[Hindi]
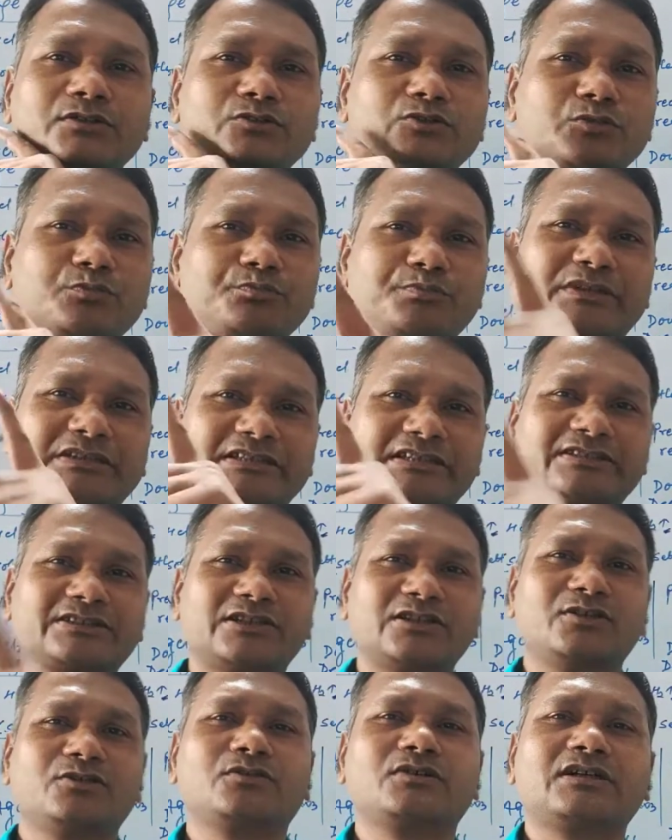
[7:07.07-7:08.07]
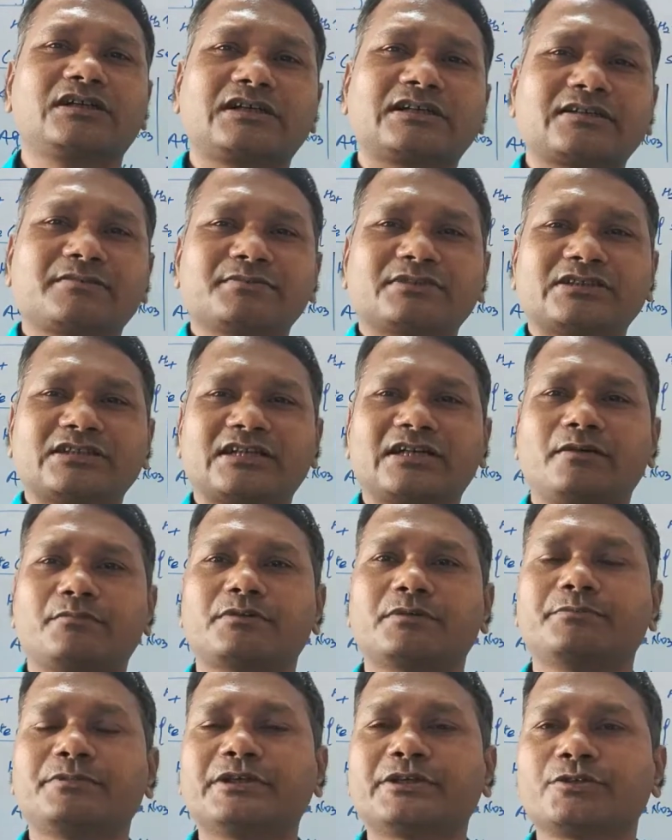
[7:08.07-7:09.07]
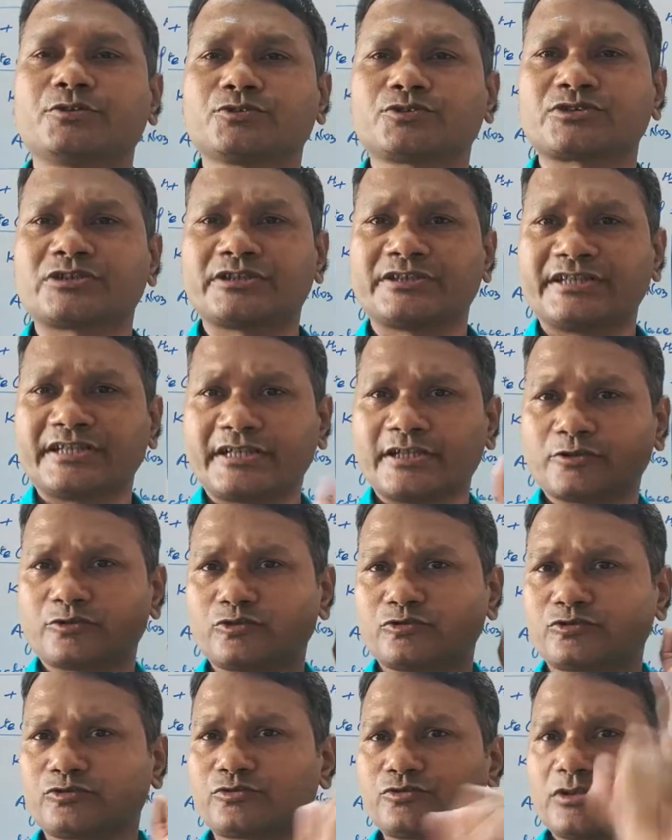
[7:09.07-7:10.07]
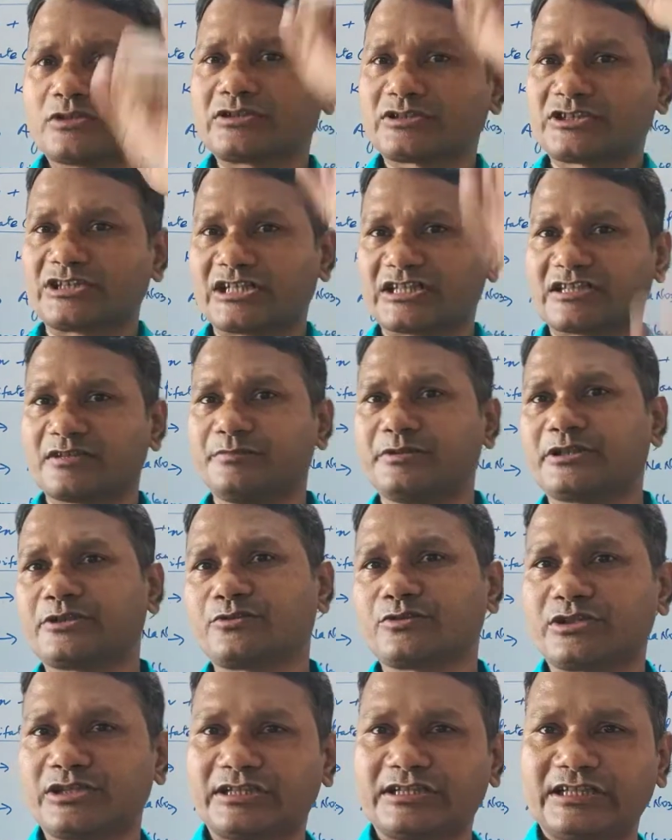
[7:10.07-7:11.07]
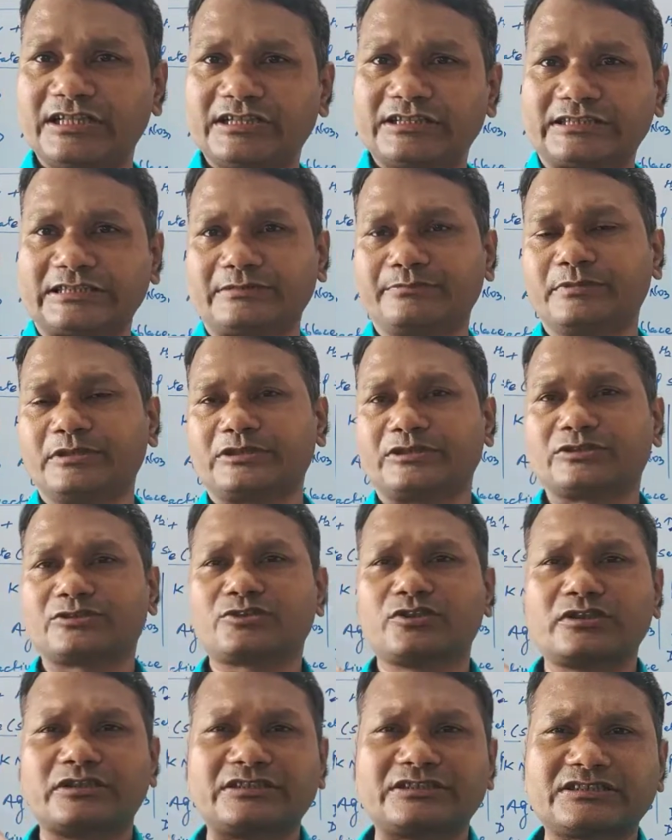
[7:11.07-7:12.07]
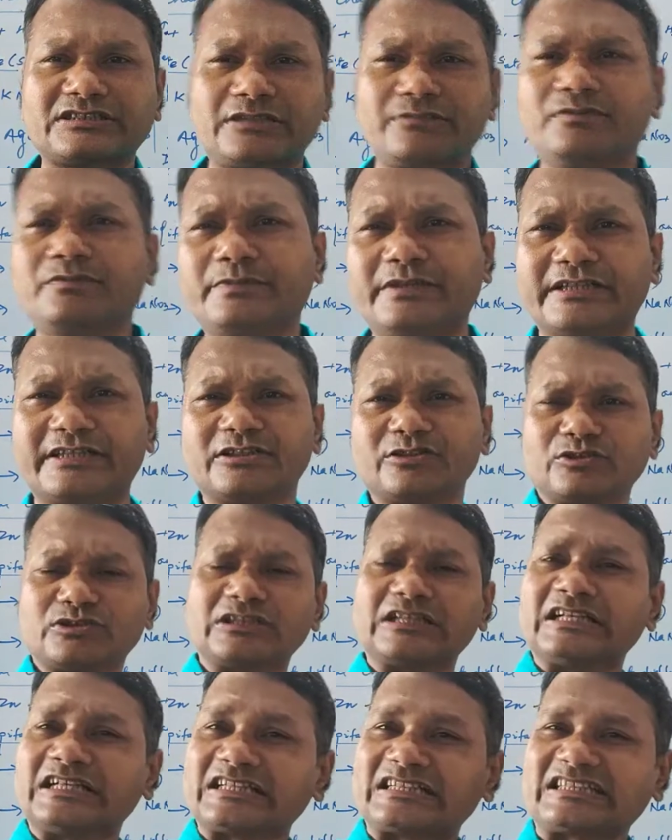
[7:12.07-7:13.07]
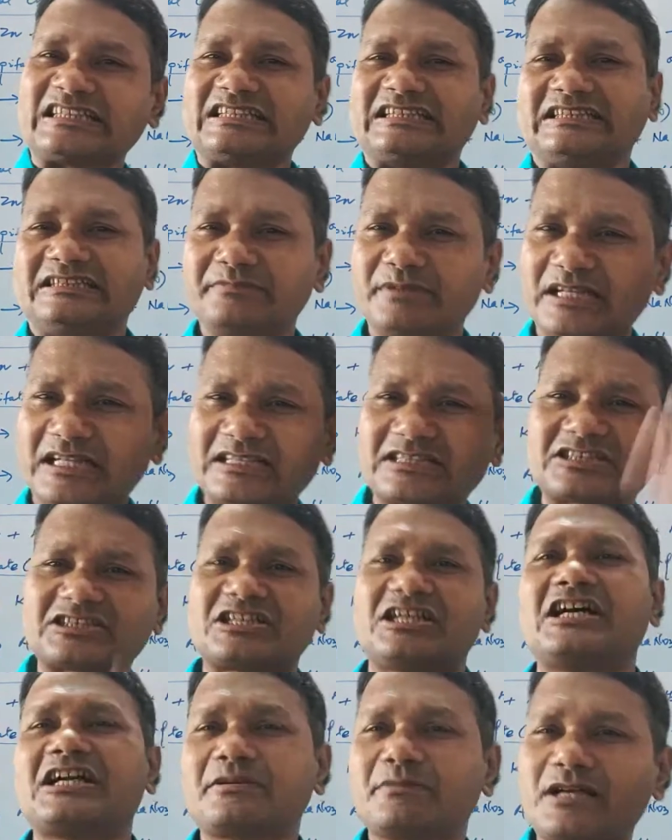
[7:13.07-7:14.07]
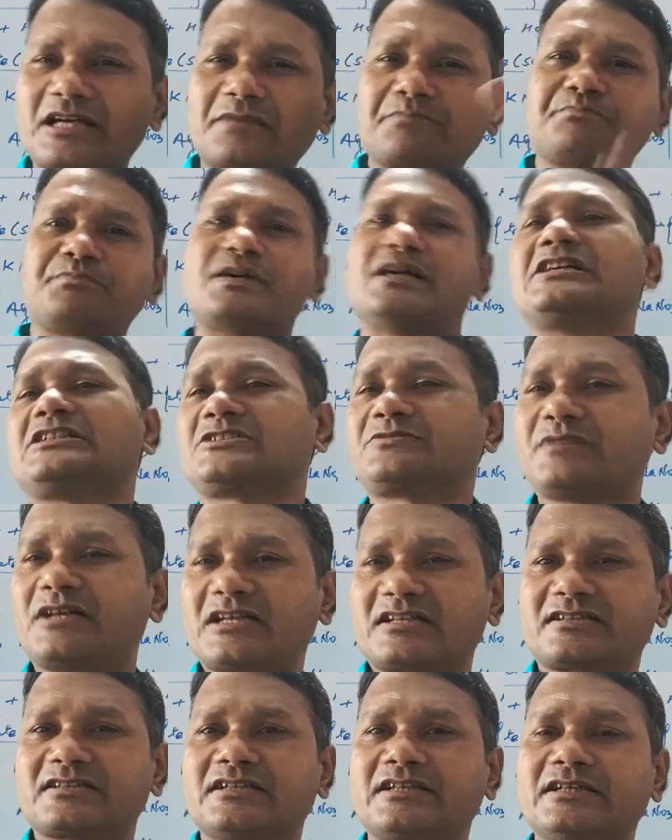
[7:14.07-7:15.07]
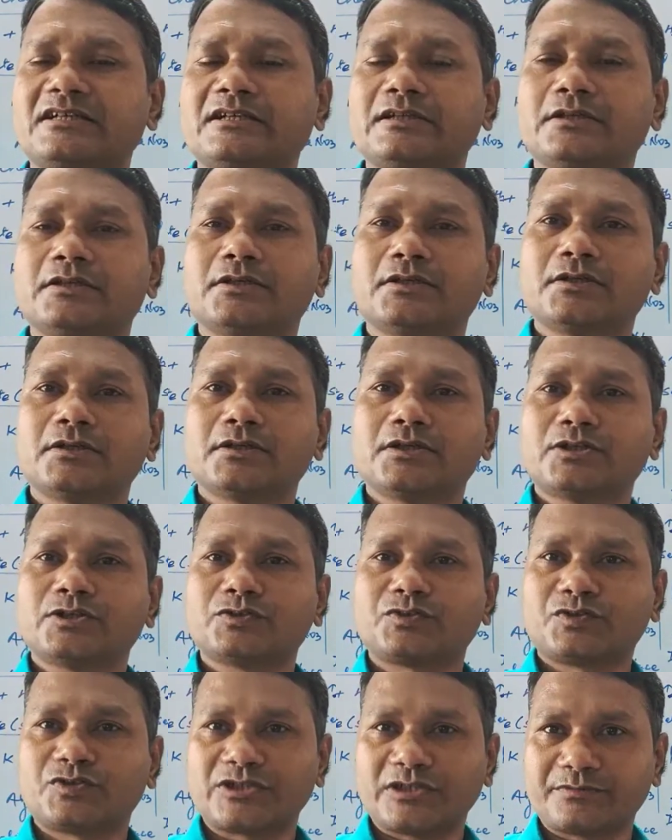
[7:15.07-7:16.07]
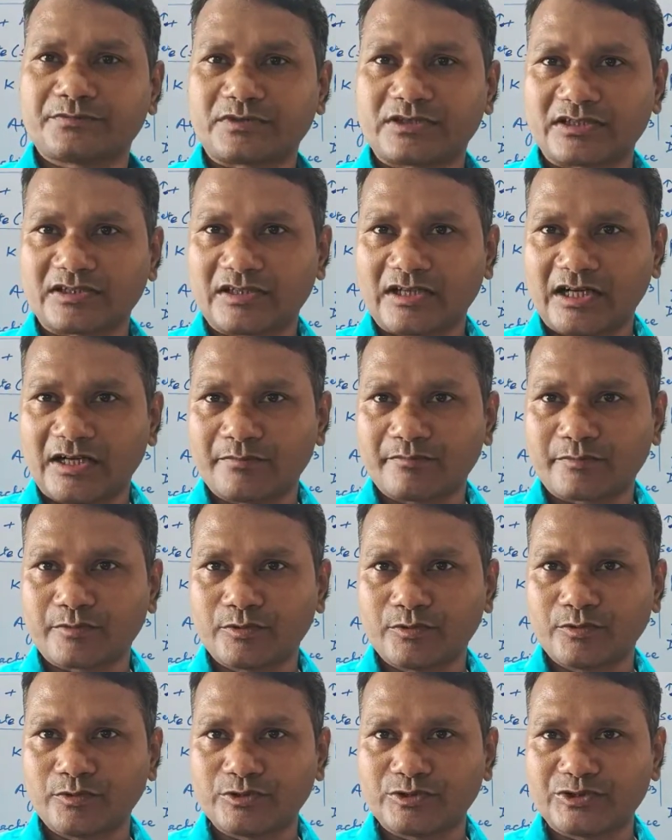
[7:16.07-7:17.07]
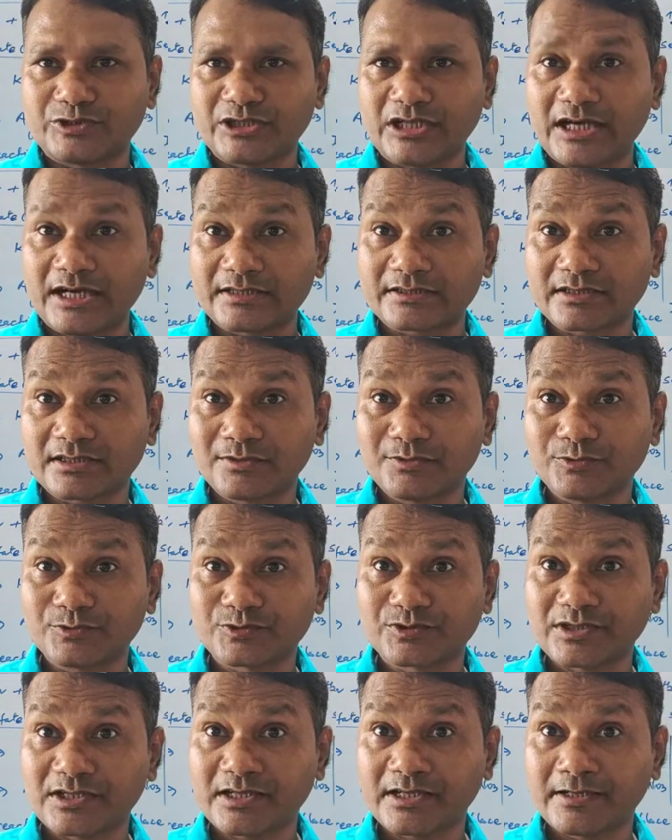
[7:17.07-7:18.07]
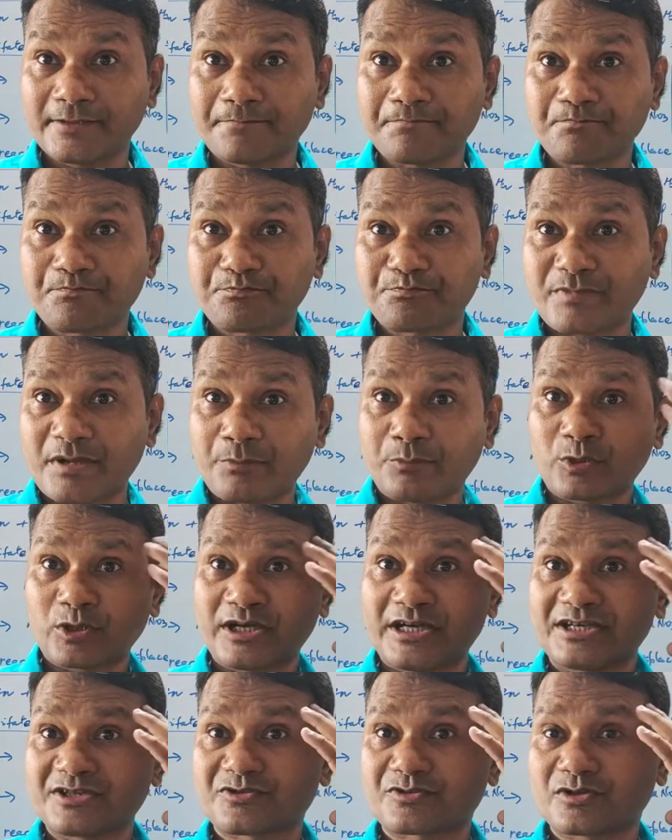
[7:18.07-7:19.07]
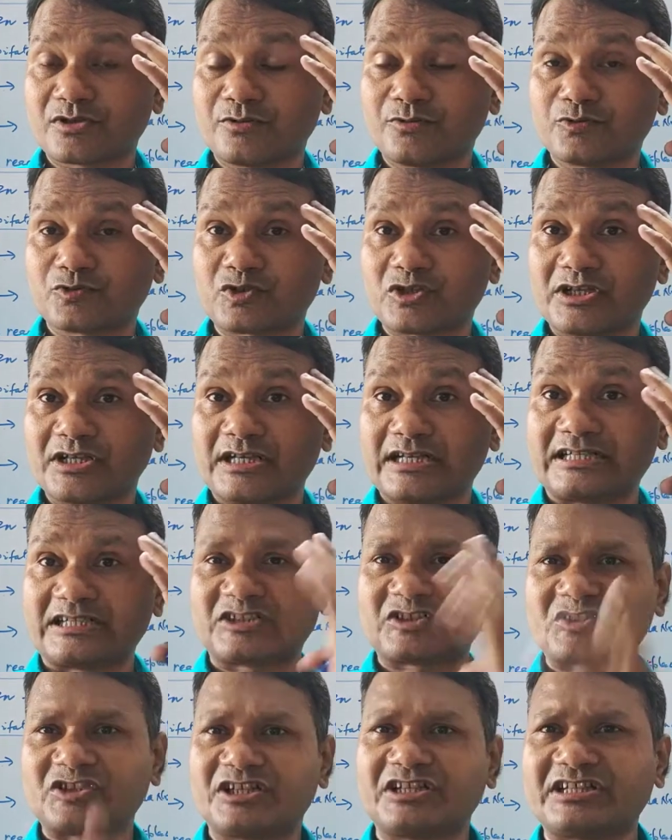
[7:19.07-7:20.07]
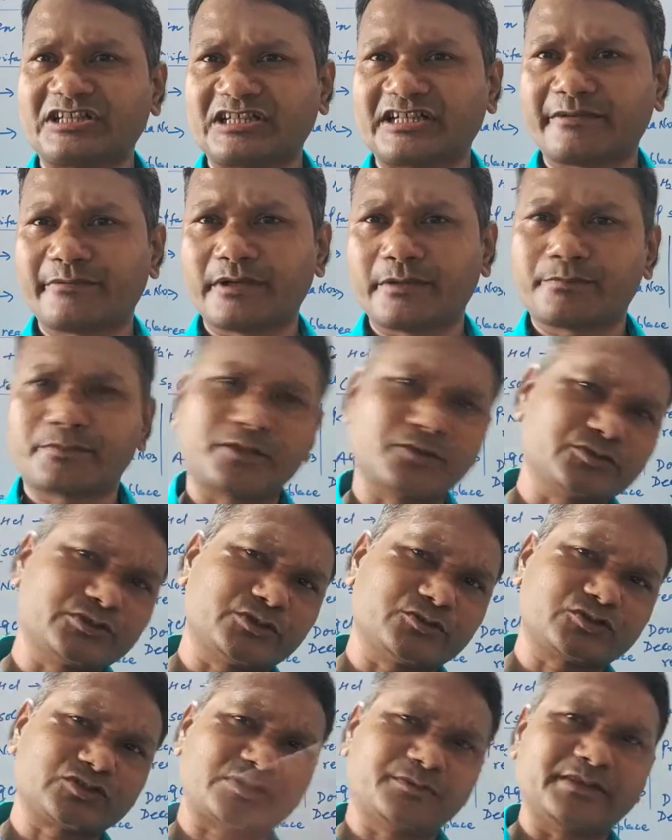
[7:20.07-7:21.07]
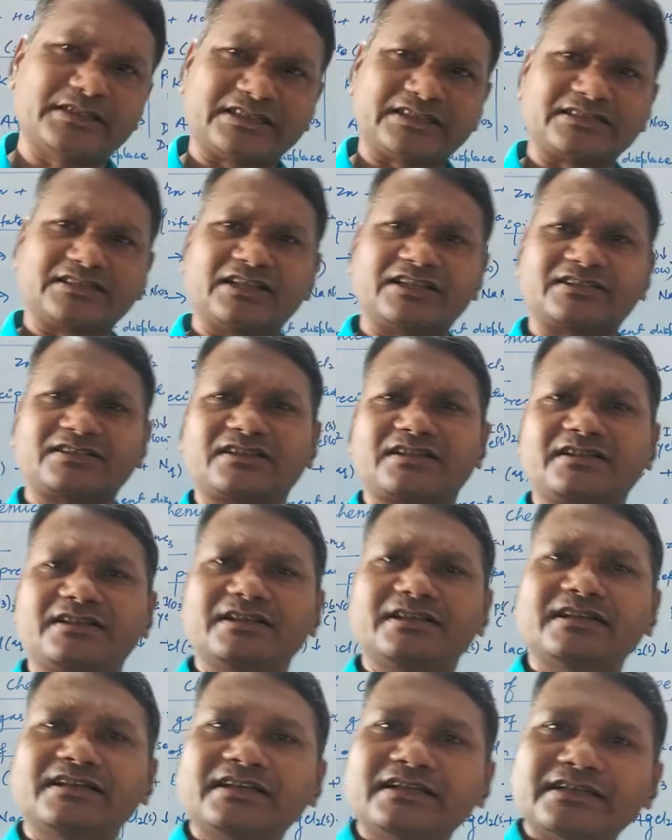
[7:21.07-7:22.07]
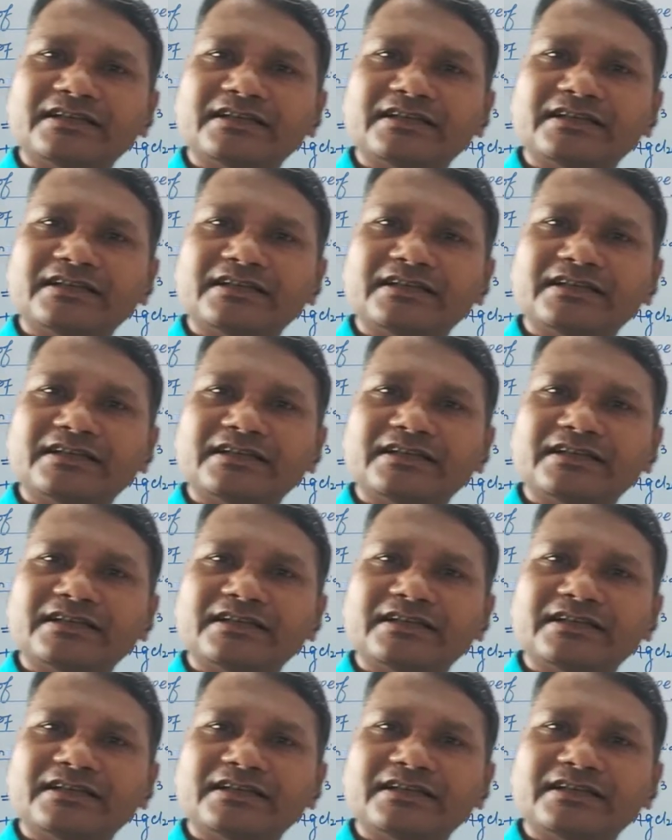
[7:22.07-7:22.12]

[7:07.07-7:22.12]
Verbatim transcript: तो पता चला होगा अगर अभी तक आपने वीडियोस नहीं देखा तो तुरंत जाके वीडियो देखिए एसिड बेस इंस्टॉल के सभी वीडियो तीन बार चार बार पाँच बार जब तक आपको याद ना हो जाए मेमोराइज ना हो जाए अंडरस्टैंडिंग डेवलप ना हो जाए उस समय तक देखते रहिए